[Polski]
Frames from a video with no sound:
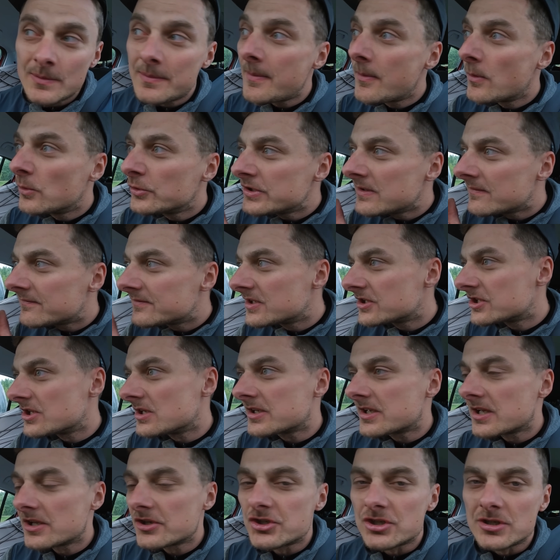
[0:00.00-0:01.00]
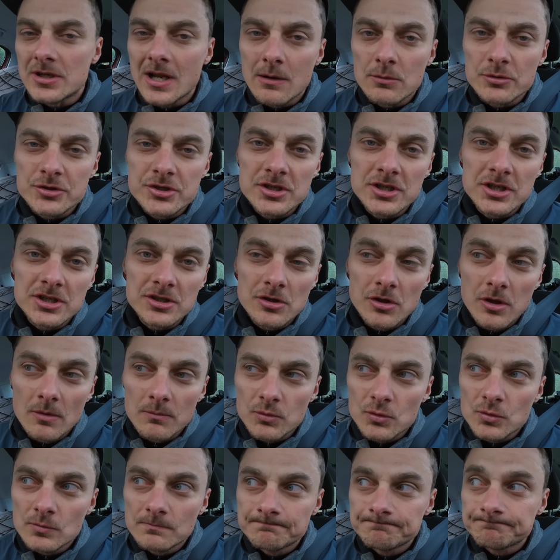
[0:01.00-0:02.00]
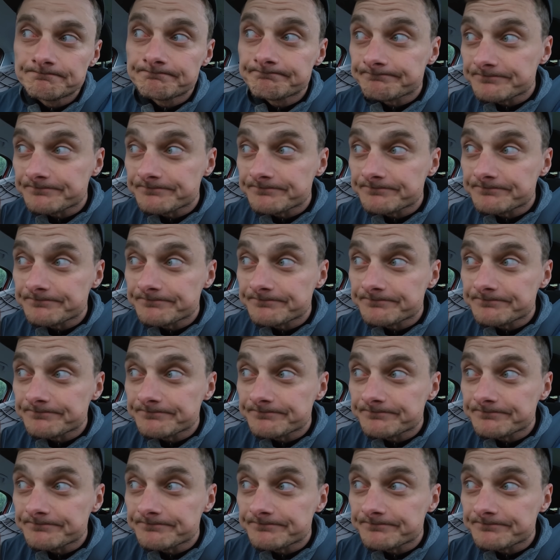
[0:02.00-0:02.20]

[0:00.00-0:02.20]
mi południe, w niedzielkę chillaucik i do domku.